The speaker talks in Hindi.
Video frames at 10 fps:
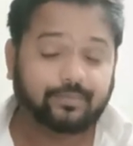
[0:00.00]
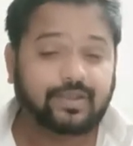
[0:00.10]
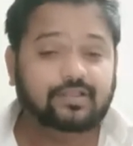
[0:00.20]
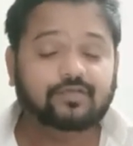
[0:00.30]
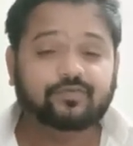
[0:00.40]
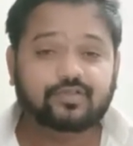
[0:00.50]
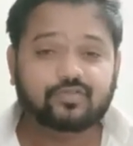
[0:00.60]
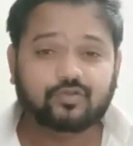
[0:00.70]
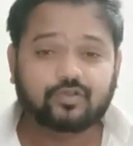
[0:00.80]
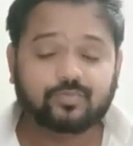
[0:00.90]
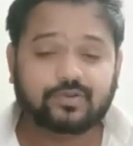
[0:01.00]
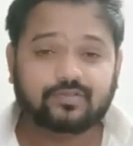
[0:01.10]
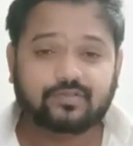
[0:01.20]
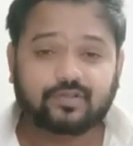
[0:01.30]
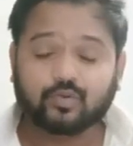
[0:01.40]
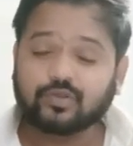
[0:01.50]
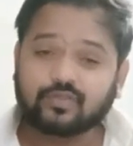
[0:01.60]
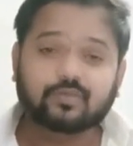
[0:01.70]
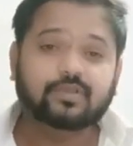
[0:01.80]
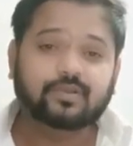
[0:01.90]
पहली दफ़ा इंश्योरेंस परचेज करो
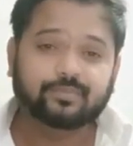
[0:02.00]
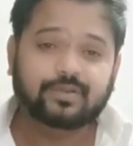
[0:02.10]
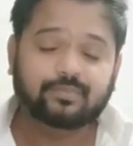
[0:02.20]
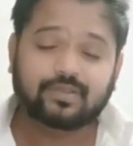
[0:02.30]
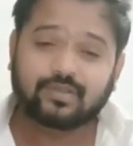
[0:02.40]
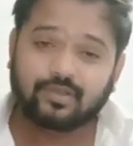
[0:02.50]
किसी भी कंपनी में